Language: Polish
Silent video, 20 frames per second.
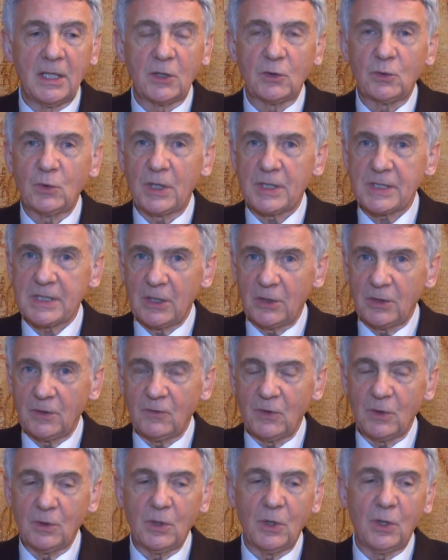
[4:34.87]
które
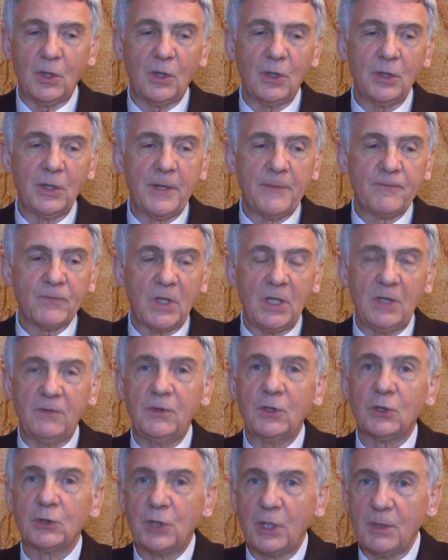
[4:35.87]
stanowią o ich
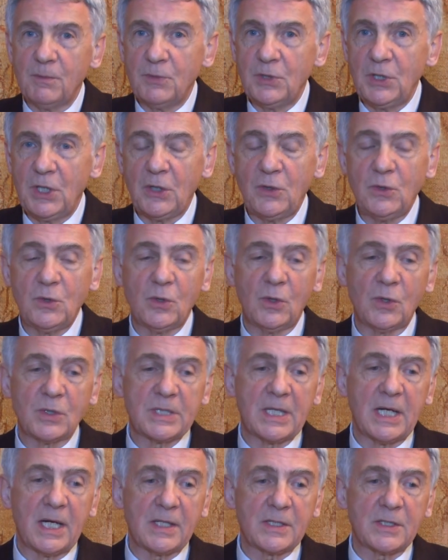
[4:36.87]
wyodrębnieniu, o
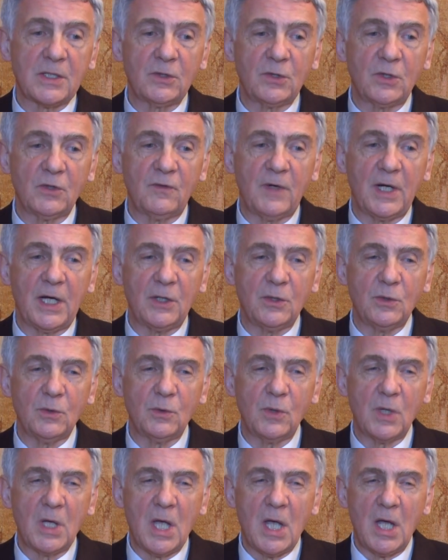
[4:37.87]

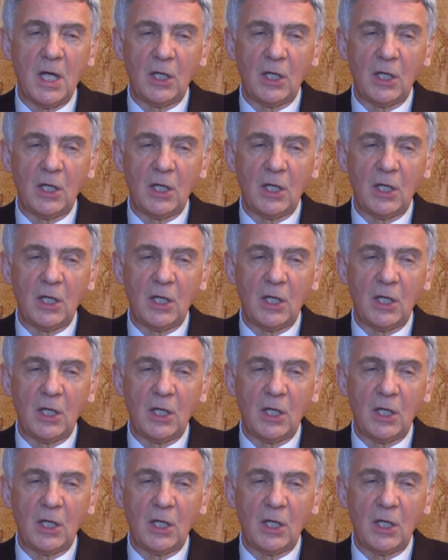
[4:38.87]
zaakcentowaniu,